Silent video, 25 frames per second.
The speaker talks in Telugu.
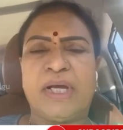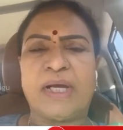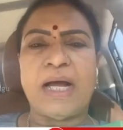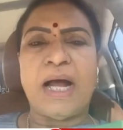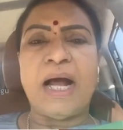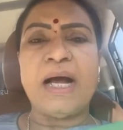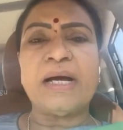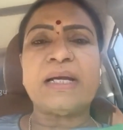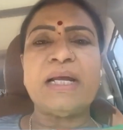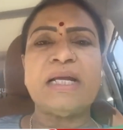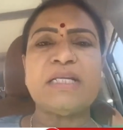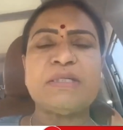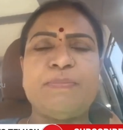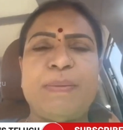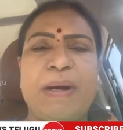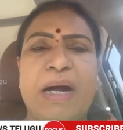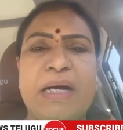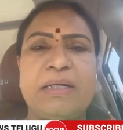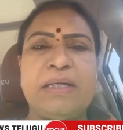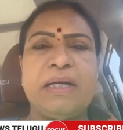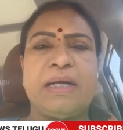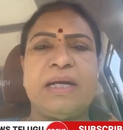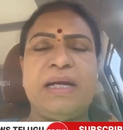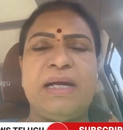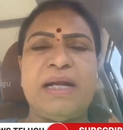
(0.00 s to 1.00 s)
కాంగ్రెస్
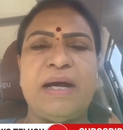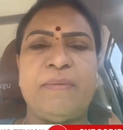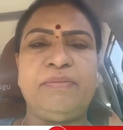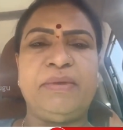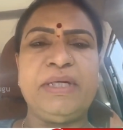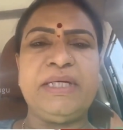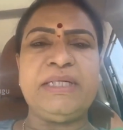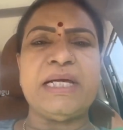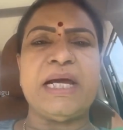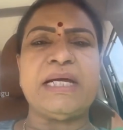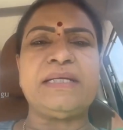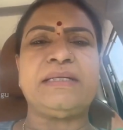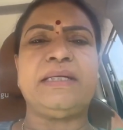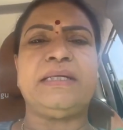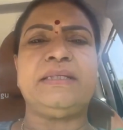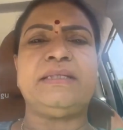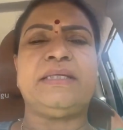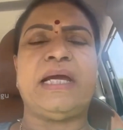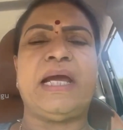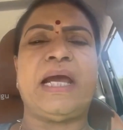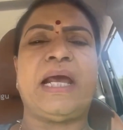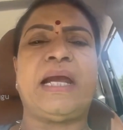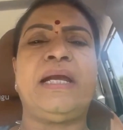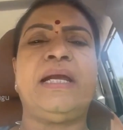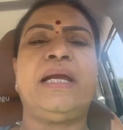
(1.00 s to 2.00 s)
పార్టీకి లబ్ధి
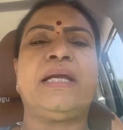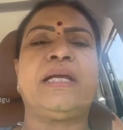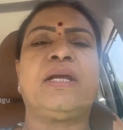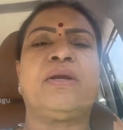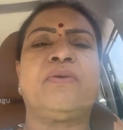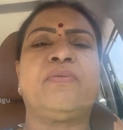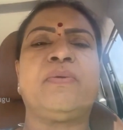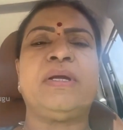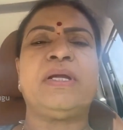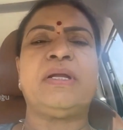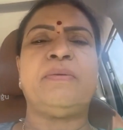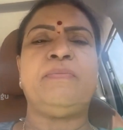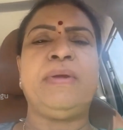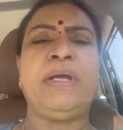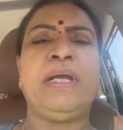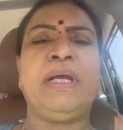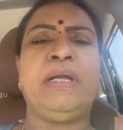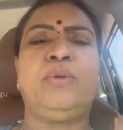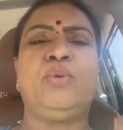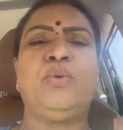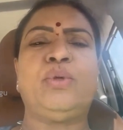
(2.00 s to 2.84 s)
చేయాలనేటటువంటి మీ